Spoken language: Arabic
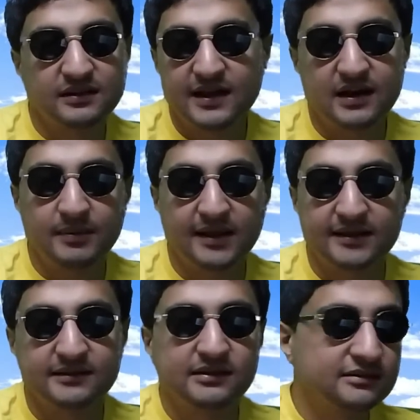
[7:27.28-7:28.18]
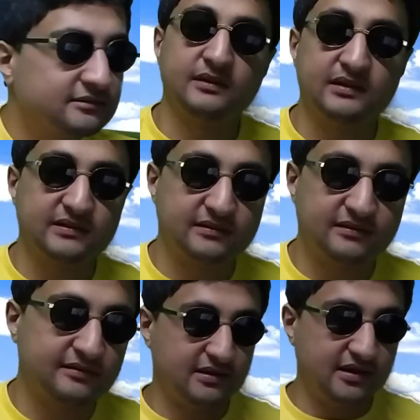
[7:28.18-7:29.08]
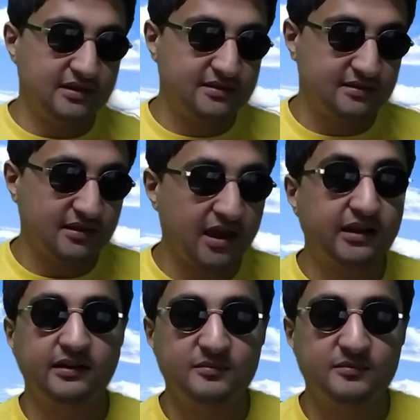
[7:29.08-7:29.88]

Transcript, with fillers: جاهله بالحاجات دي نكست تكيت اكل